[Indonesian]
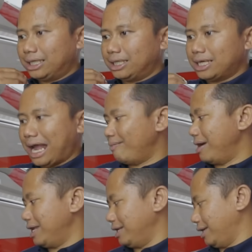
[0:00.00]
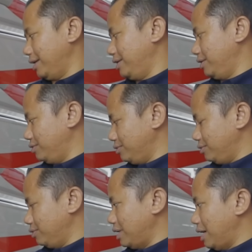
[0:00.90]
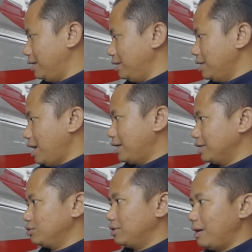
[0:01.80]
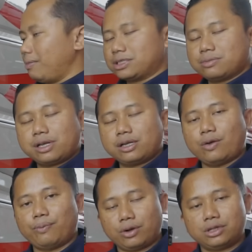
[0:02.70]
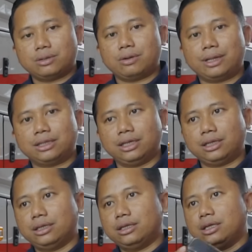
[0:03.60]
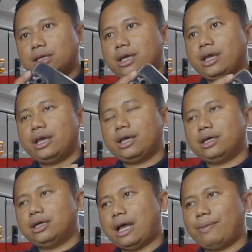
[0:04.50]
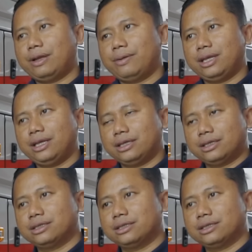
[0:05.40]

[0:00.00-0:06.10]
uh, aman kayak gitu nah ada juga pas kemarin ngobrol sama Pak Dik apa namanya nih